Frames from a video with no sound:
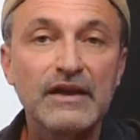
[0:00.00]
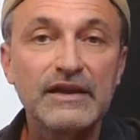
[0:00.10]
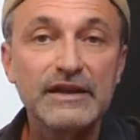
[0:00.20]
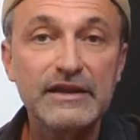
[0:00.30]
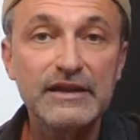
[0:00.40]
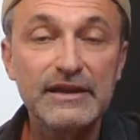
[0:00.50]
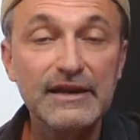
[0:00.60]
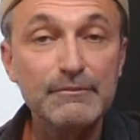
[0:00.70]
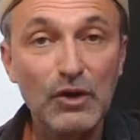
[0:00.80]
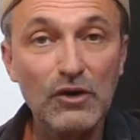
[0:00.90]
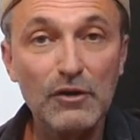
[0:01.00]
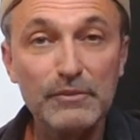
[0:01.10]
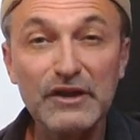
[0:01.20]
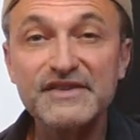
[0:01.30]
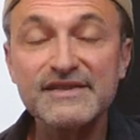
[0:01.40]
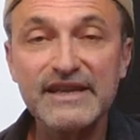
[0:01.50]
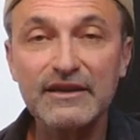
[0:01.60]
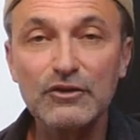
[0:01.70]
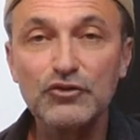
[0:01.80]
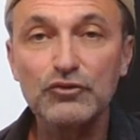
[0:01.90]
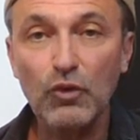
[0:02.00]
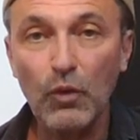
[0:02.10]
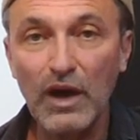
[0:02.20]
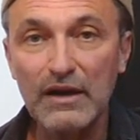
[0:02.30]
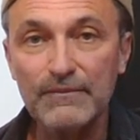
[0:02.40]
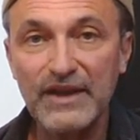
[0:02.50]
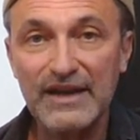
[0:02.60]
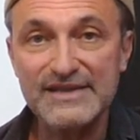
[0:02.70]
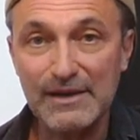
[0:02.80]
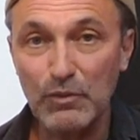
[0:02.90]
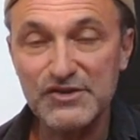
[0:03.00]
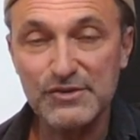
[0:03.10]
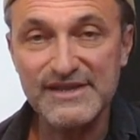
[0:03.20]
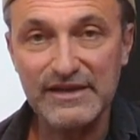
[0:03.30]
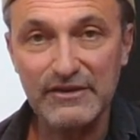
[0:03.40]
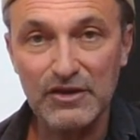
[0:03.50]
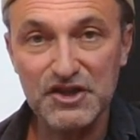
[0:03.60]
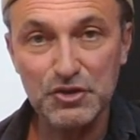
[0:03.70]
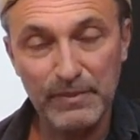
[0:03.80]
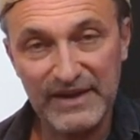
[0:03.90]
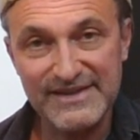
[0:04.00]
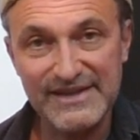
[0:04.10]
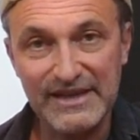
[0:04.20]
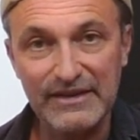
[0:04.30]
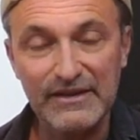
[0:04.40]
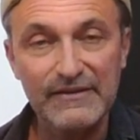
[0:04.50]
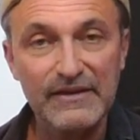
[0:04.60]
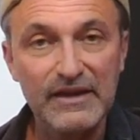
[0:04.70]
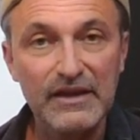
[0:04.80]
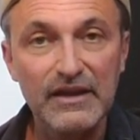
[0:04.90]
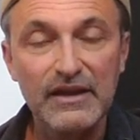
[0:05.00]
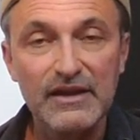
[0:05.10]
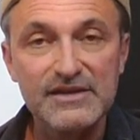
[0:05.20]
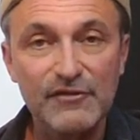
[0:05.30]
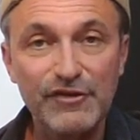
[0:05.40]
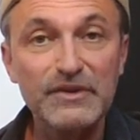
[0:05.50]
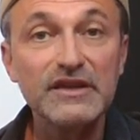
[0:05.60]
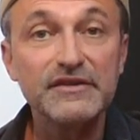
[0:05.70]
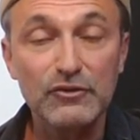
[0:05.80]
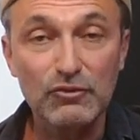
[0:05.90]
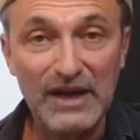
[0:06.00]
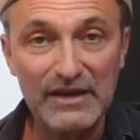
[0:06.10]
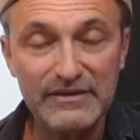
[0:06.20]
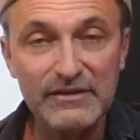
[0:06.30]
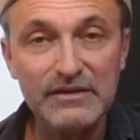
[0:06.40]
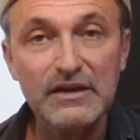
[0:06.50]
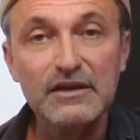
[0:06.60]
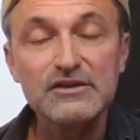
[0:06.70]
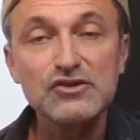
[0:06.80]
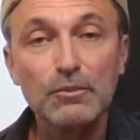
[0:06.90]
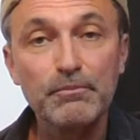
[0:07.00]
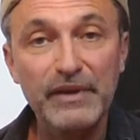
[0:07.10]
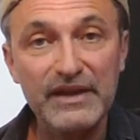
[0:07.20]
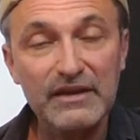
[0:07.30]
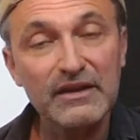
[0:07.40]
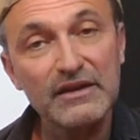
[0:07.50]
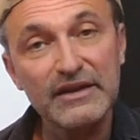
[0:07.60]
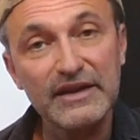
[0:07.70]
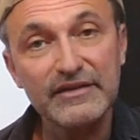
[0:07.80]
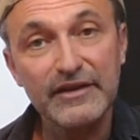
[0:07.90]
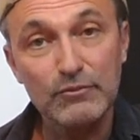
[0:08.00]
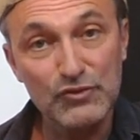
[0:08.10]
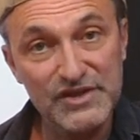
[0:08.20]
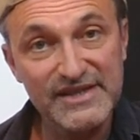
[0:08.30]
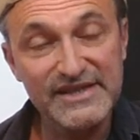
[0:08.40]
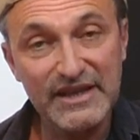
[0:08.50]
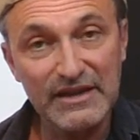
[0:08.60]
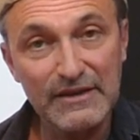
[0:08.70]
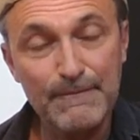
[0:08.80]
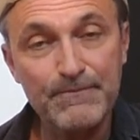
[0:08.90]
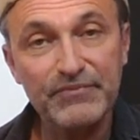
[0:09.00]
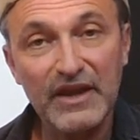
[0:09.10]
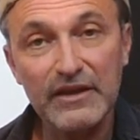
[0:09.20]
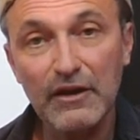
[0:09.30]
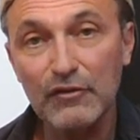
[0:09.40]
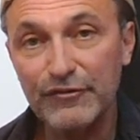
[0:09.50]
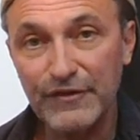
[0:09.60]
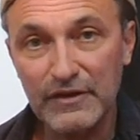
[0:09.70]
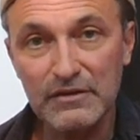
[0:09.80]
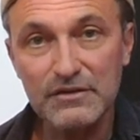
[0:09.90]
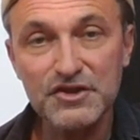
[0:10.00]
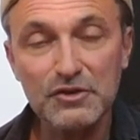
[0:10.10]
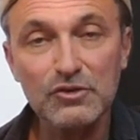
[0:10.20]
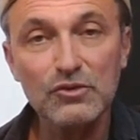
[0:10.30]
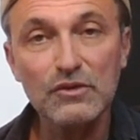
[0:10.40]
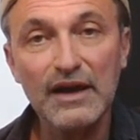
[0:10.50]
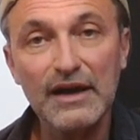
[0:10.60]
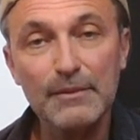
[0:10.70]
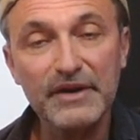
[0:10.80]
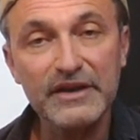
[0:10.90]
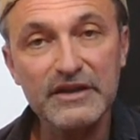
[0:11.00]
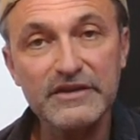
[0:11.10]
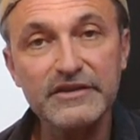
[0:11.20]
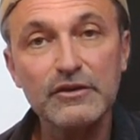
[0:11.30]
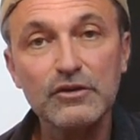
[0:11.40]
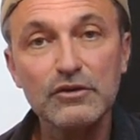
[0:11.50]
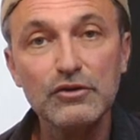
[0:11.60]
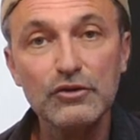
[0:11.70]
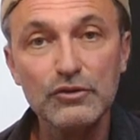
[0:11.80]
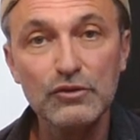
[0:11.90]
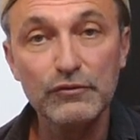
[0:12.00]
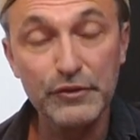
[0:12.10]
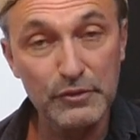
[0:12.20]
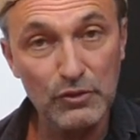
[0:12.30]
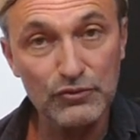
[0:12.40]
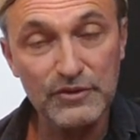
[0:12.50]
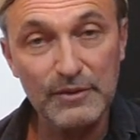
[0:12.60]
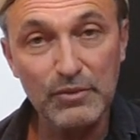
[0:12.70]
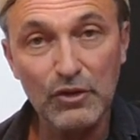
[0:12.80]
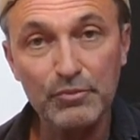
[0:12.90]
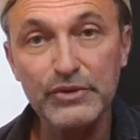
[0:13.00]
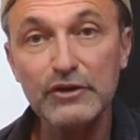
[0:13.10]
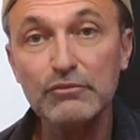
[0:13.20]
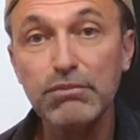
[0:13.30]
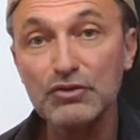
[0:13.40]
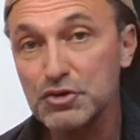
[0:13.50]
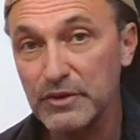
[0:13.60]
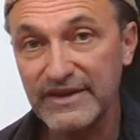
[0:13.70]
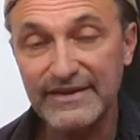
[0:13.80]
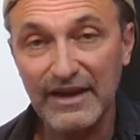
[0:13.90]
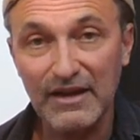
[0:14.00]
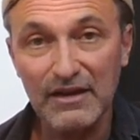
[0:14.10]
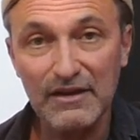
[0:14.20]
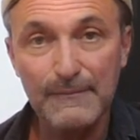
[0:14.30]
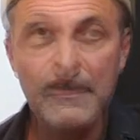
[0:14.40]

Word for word: et il est mort en 1953 à Samois-sur-Seine, en région parisienne. Sa famille était nomade, son père était musicien, et enfin, Django a appris euh, le violon tout d'abord, puis le banjo-guitare.